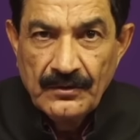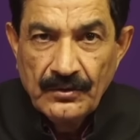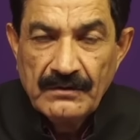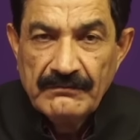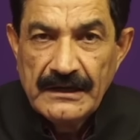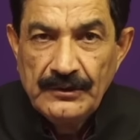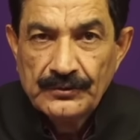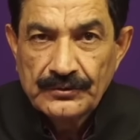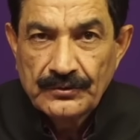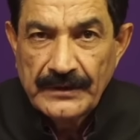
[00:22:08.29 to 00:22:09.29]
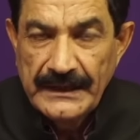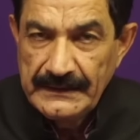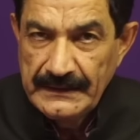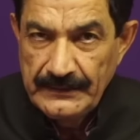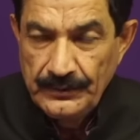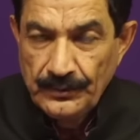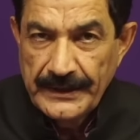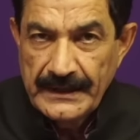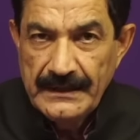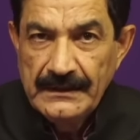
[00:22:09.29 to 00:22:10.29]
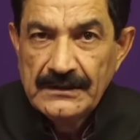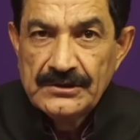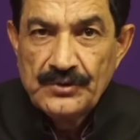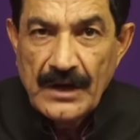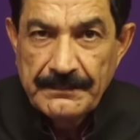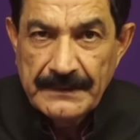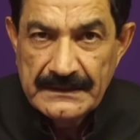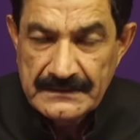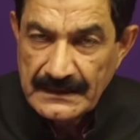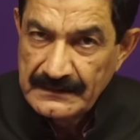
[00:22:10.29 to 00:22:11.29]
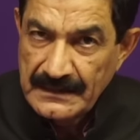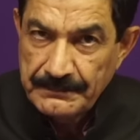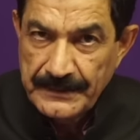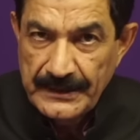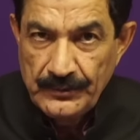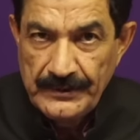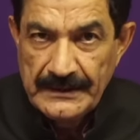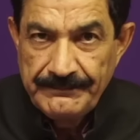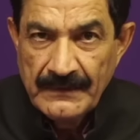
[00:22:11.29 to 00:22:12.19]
उन वैल्यूज को नहीं ढूंढेंगे जो आपके अंदर पड़ी हुई है